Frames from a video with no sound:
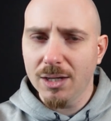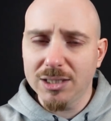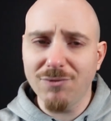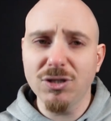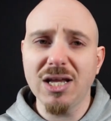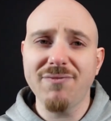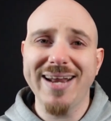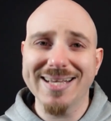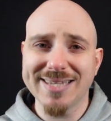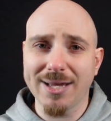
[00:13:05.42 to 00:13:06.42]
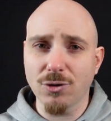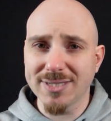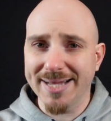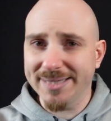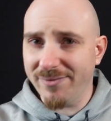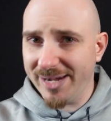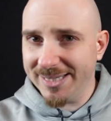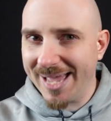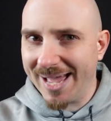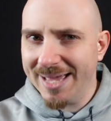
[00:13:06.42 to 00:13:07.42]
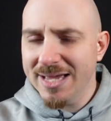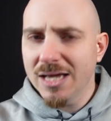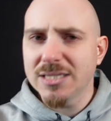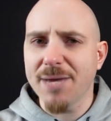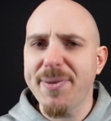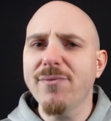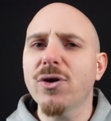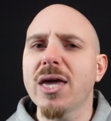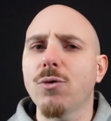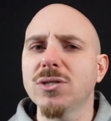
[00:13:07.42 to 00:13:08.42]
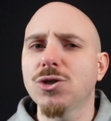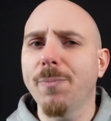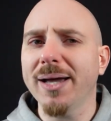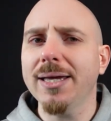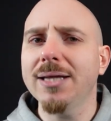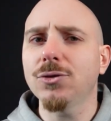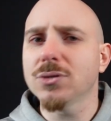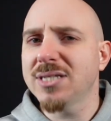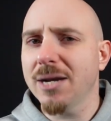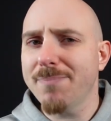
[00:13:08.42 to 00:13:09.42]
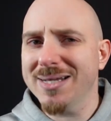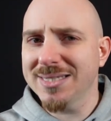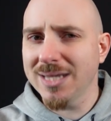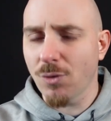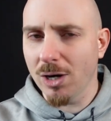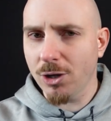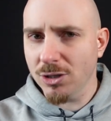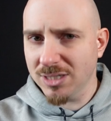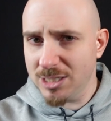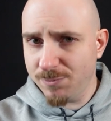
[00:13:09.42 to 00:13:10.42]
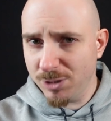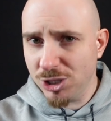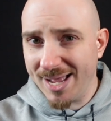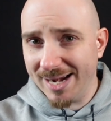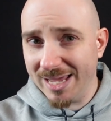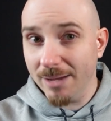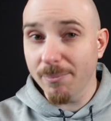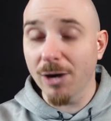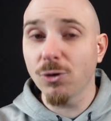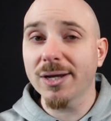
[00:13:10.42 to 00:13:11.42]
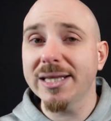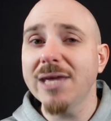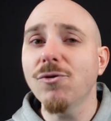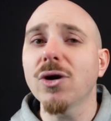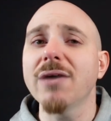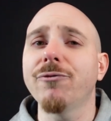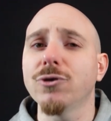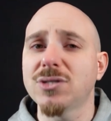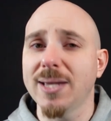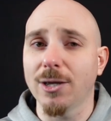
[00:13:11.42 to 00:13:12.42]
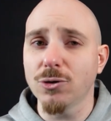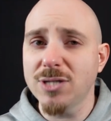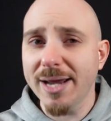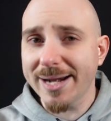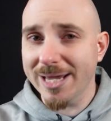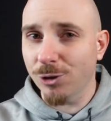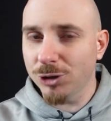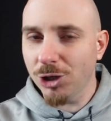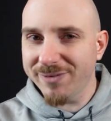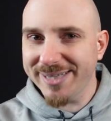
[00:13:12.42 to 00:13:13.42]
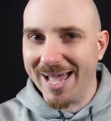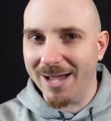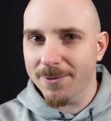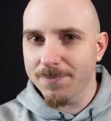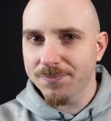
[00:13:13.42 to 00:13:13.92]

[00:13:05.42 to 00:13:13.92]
Devo dirvi la sacrosanta verità. Sapevo che questo pacchetto serbasse qualcosa di speciale, ma non credevo che fosse così ricco di novità.